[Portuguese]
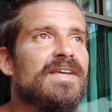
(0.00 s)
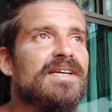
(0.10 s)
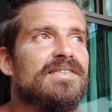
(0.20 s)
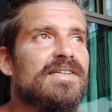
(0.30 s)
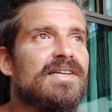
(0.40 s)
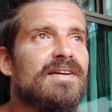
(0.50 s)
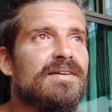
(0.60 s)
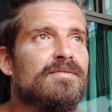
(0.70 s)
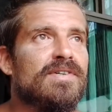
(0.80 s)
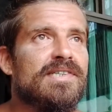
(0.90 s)
E
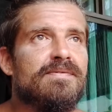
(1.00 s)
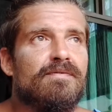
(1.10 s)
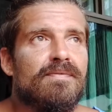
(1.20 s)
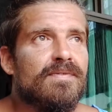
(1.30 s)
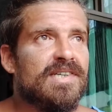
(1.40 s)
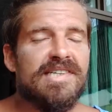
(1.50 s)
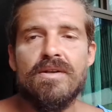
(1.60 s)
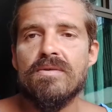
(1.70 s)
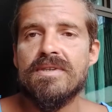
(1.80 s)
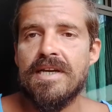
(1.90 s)
assim, você você
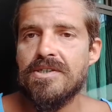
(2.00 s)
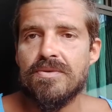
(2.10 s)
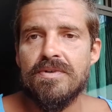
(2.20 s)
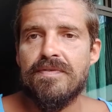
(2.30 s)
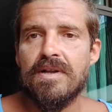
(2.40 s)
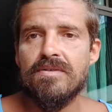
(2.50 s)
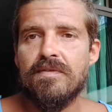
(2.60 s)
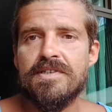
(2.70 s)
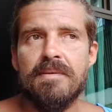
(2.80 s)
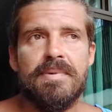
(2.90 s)
sendo autêntico e falando o
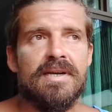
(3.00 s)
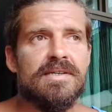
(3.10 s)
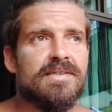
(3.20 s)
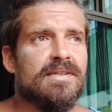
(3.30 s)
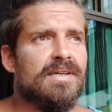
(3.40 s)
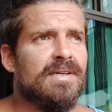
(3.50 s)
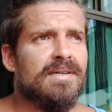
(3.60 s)
que você pensa,